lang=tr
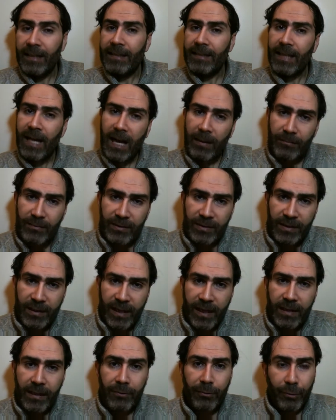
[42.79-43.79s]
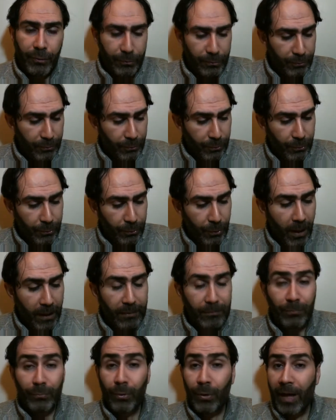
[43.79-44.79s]
Namın diğerli 9.
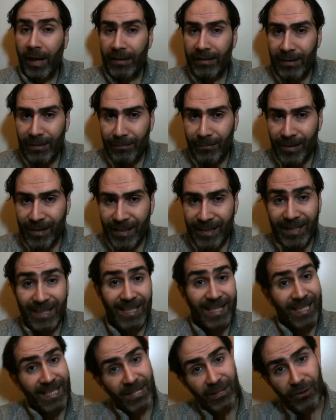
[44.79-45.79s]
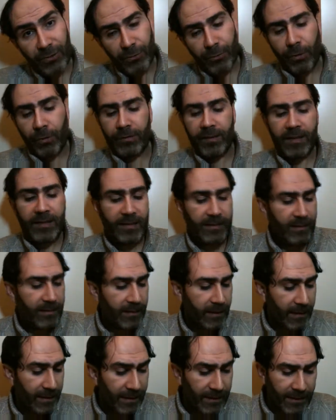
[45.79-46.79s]
anın mukaddimesinin 2.
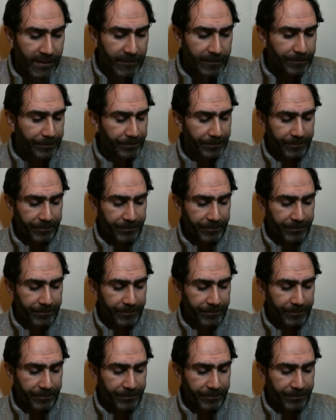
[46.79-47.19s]
noktasındayız.